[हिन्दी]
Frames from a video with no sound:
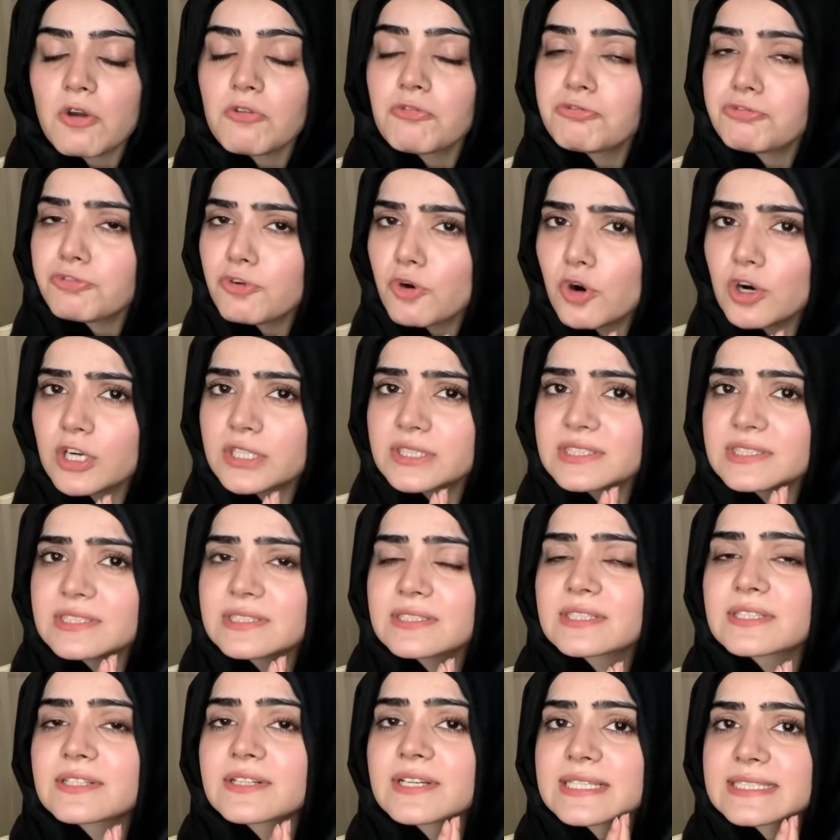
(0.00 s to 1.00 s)
फोर्थ
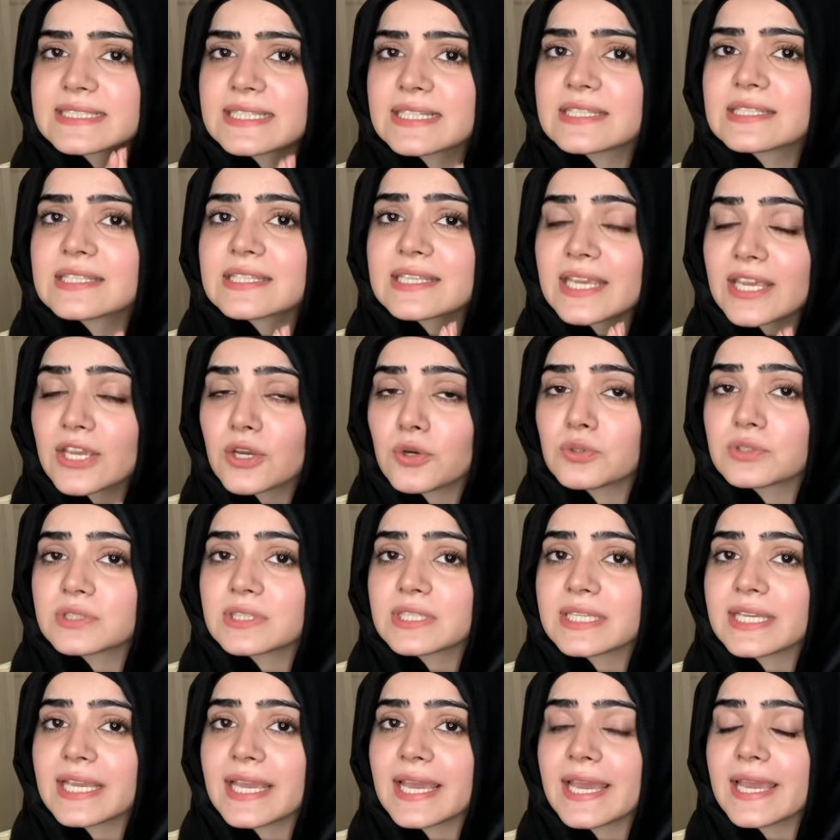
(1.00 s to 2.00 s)
रीजन ये
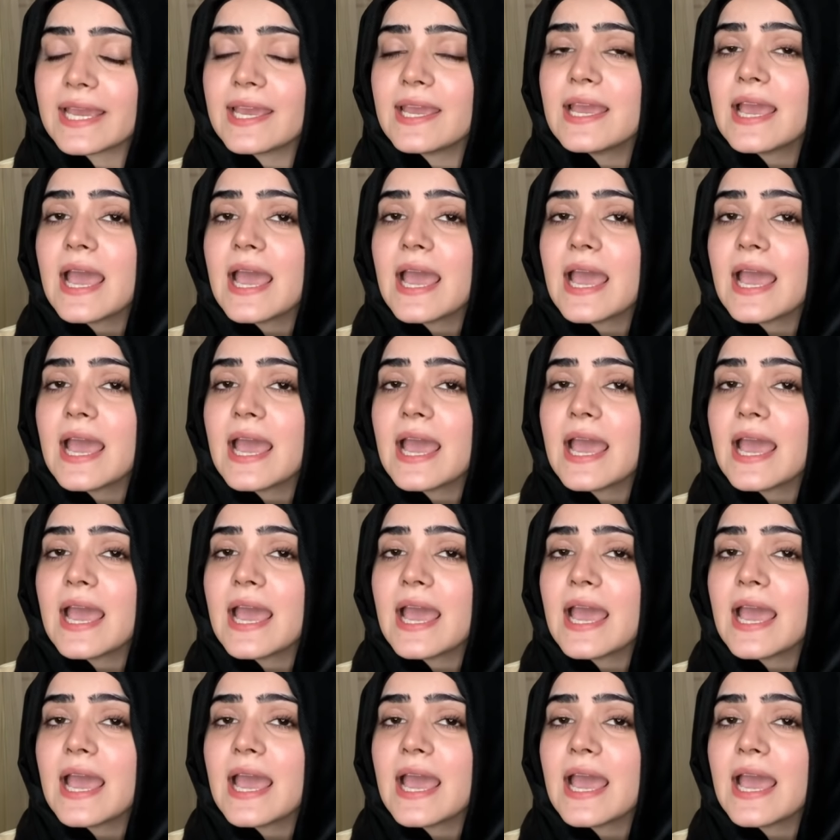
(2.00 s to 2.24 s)
होती है